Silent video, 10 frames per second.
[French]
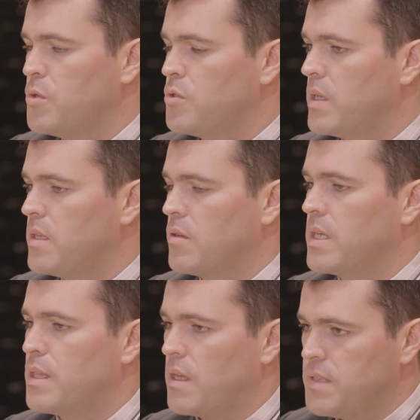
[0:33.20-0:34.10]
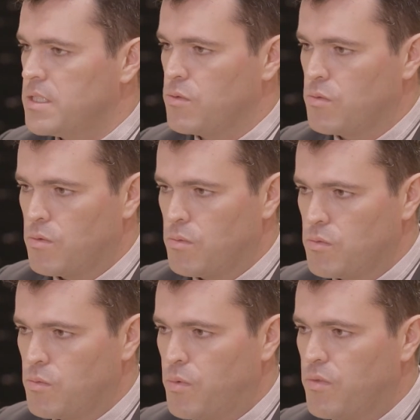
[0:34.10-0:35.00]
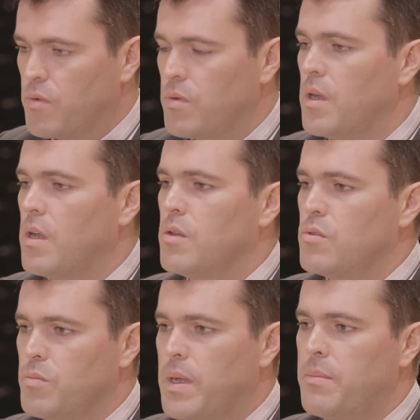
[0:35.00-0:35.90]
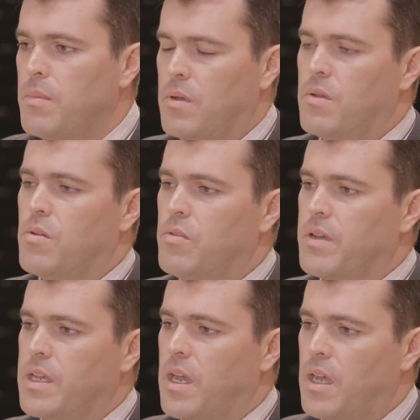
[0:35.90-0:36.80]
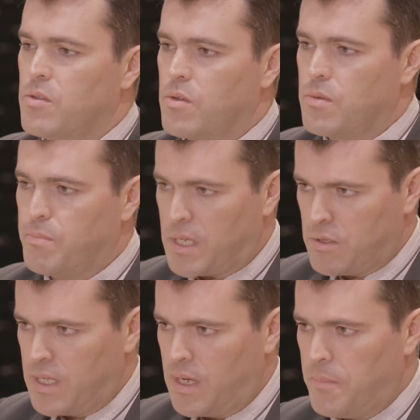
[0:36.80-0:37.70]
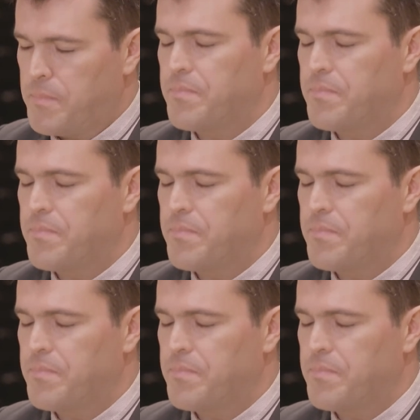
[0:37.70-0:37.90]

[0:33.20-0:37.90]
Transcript: mutualisant les services que nous, pouvons nous-mêmes euh, offrir à nos partenaires.